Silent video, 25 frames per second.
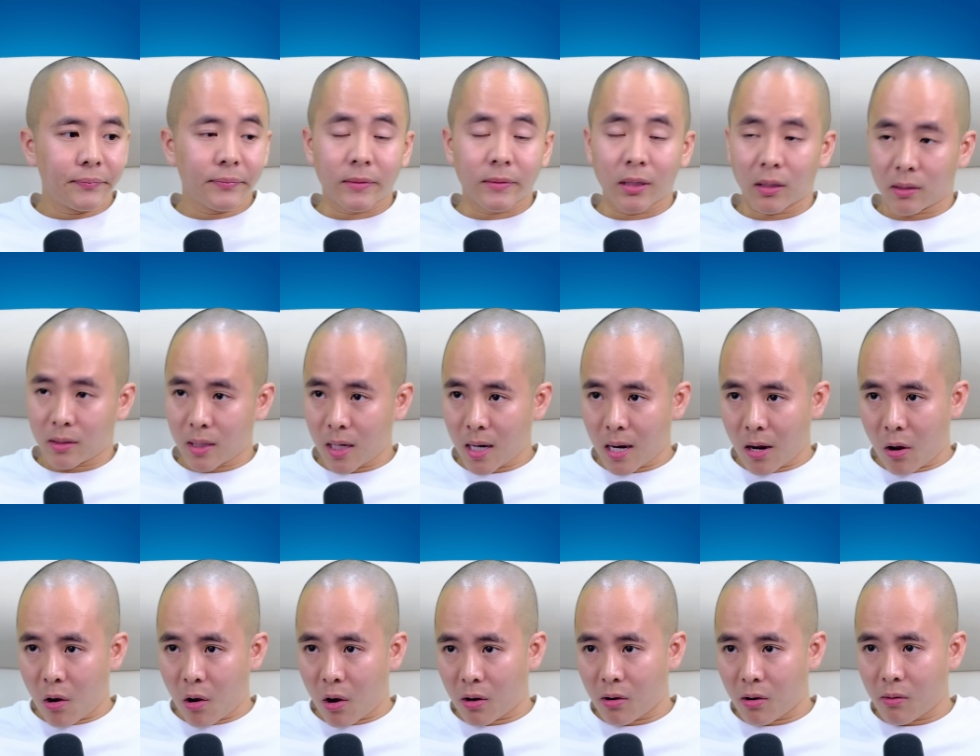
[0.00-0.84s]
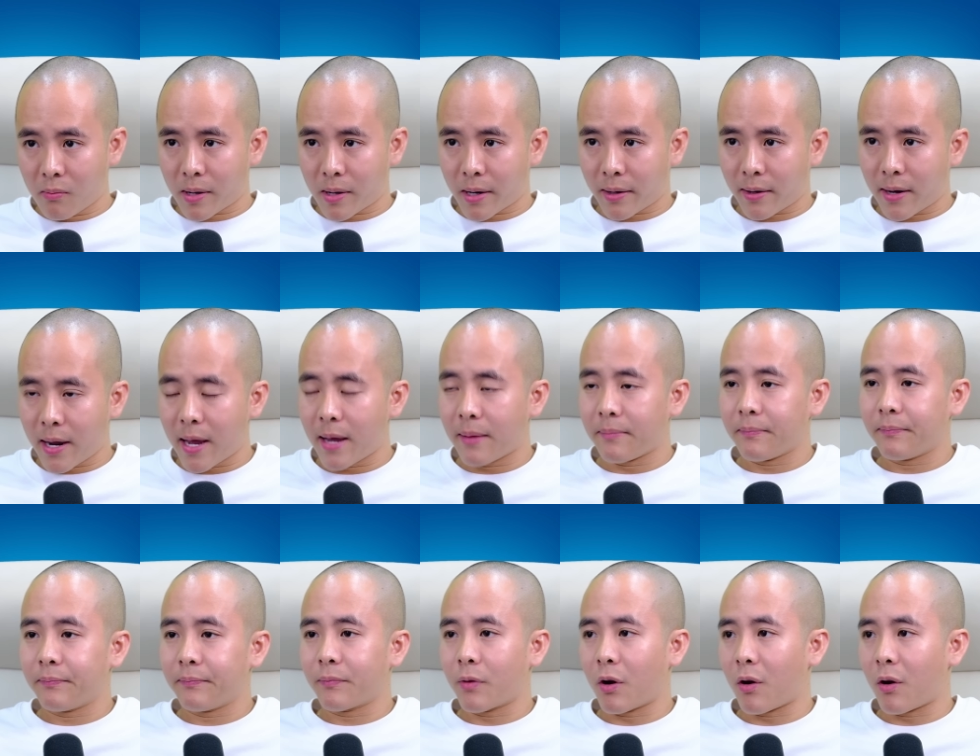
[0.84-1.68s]
thực chất là họ không cần đệm
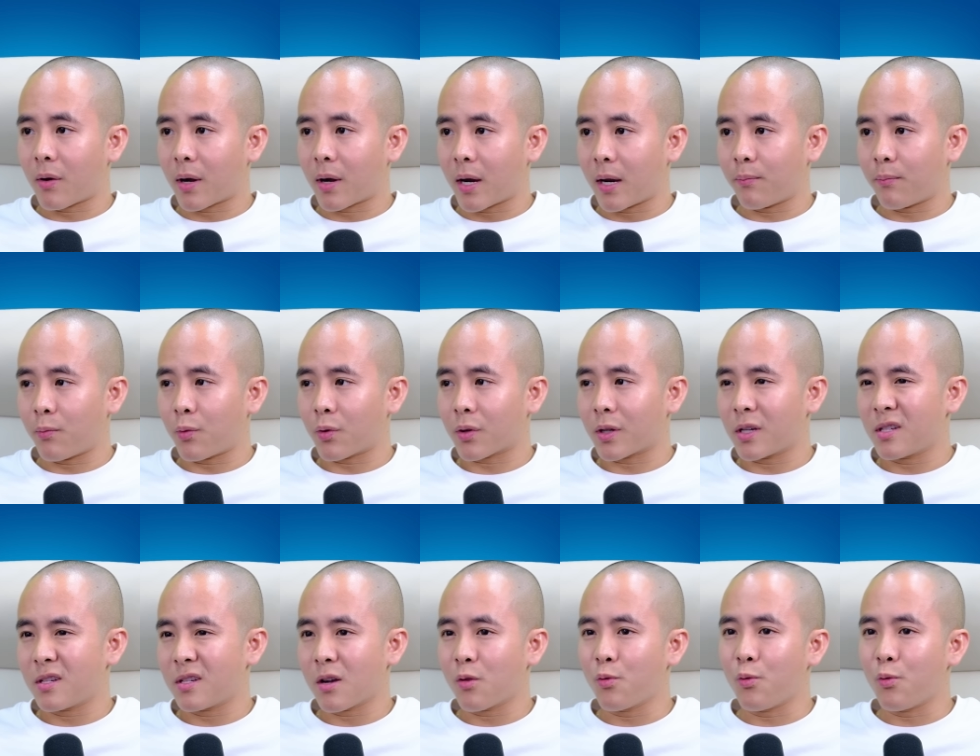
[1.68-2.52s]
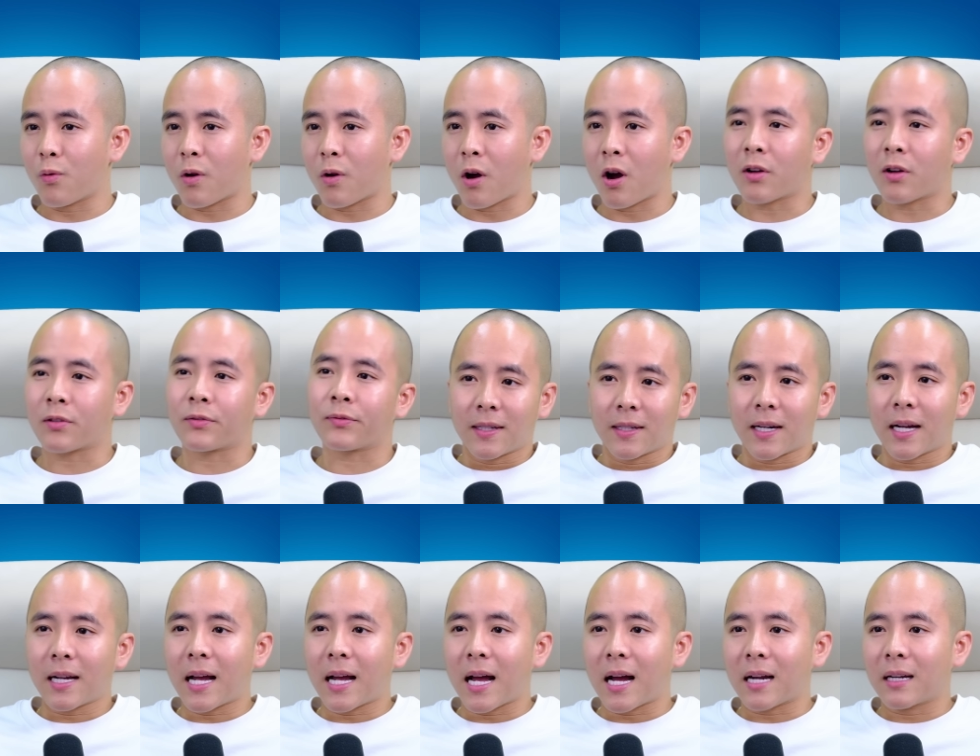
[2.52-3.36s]
họ cần một cái giấc ngủ ngon
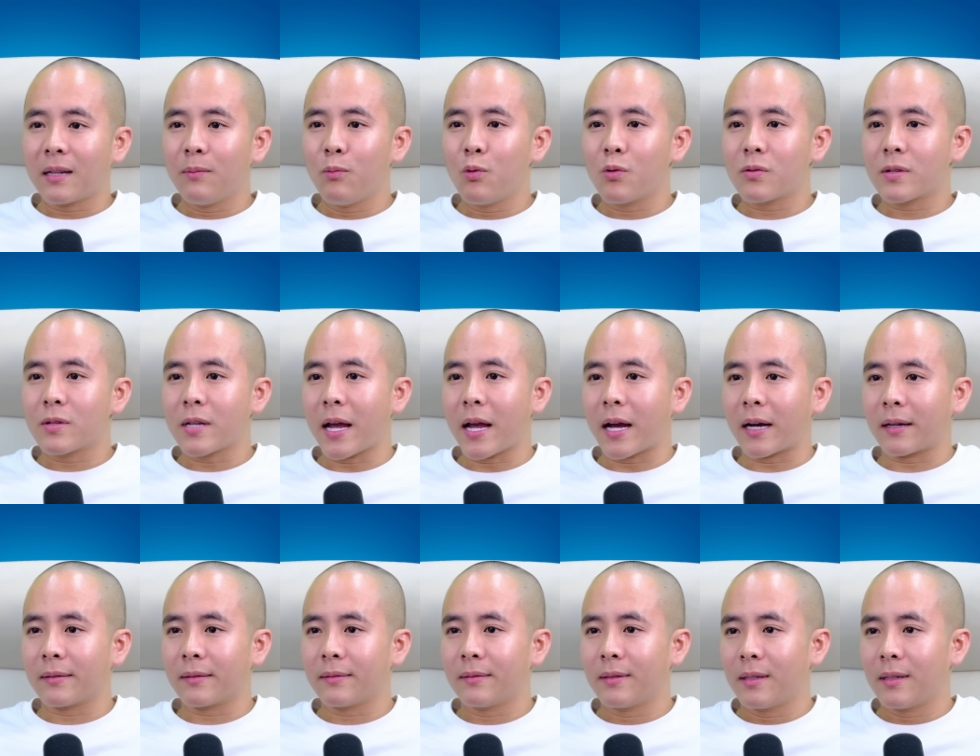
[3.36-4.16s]
khách hàng đi mua sẻng